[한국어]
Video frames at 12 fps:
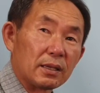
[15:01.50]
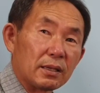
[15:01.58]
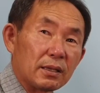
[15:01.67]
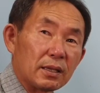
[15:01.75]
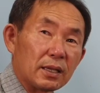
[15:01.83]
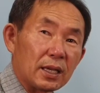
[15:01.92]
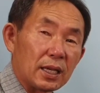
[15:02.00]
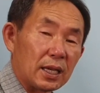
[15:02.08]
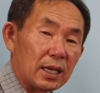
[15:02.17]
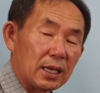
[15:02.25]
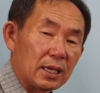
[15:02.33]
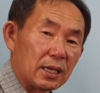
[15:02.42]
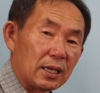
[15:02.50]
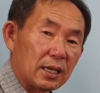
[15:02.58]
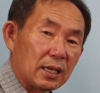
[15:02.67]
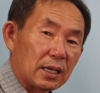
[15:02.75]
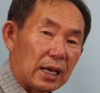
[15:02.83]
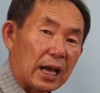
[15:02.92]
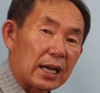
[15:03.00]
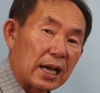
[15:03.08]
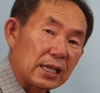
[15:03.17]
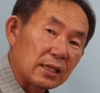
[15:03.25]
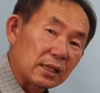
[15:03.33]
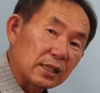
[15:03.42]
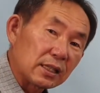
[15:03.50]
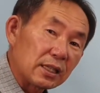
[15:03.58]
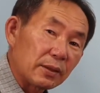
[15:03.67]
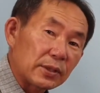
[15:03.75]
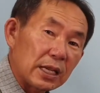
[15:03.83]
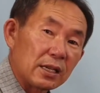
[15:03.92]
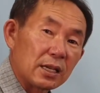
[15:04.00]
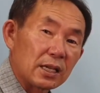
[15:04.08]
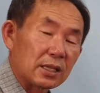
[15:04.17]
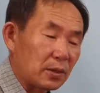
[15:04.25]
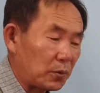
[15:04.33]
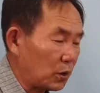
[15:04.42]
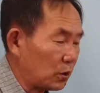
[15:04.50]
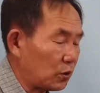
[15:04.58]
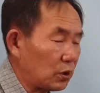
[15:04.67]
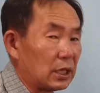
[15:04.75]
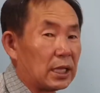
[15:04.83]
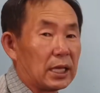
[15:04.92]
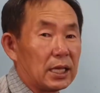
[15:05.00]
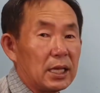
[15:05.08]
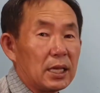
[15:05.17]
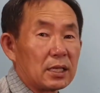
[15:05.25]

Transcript: 보니까 네. 철사 자국이. 가까이서 근접 촬영해서 보여주는데,